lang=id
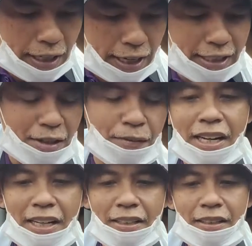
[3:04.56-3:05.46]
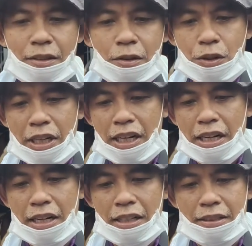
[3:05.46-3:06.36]
hari kemarin
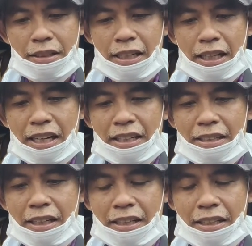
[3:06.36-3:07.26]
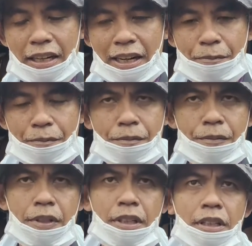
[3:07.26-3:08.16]
sudah didatangi dari lab
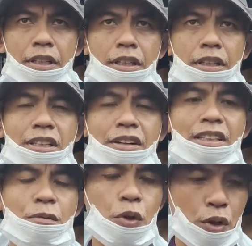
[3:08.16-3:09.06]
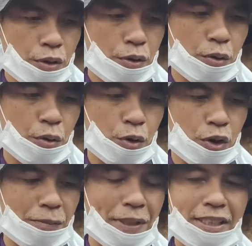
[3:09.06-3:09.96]
eh, Jawa Timur
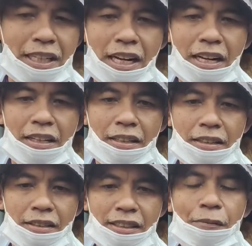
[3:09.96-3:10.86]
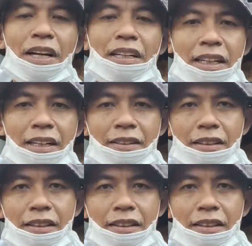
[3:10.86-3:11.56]
untuk diperiksa sampelnya.